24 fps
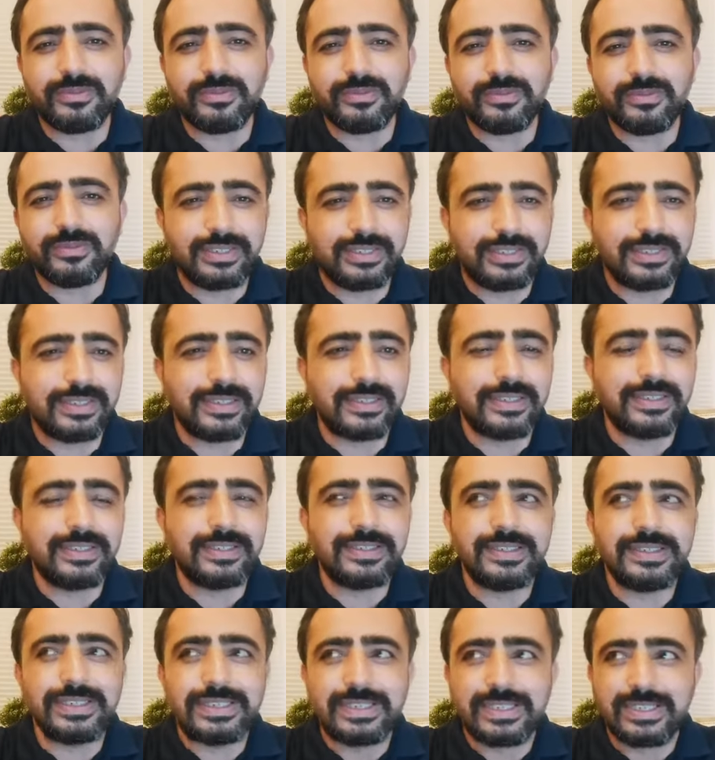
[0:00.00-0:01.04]
başladı
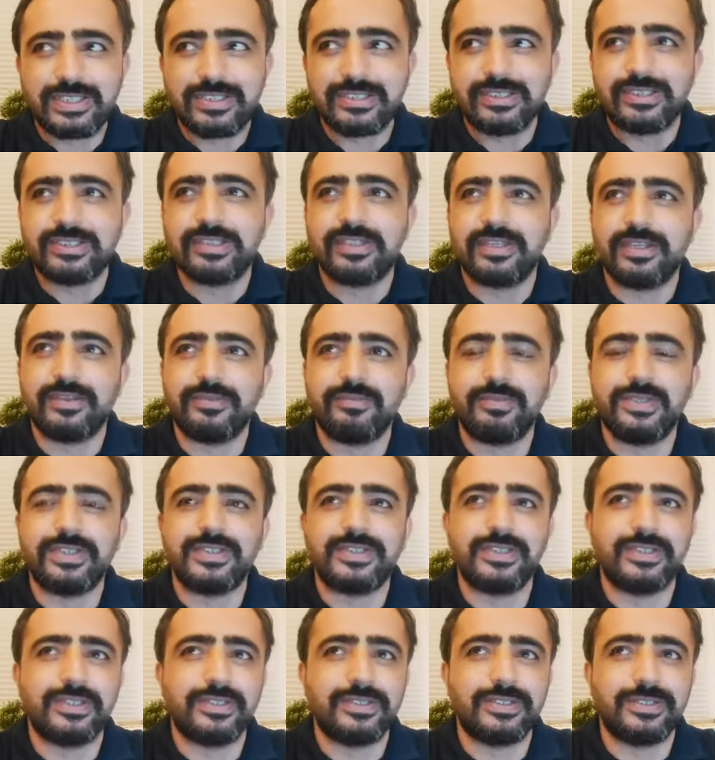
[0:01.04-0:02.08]
dendiği
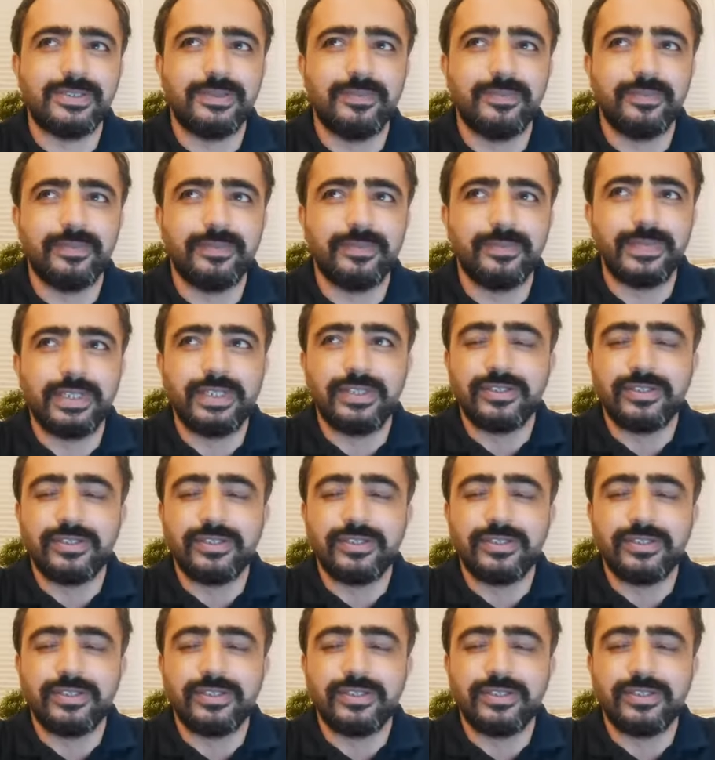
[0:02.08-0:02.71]
ırkçılık meselesi.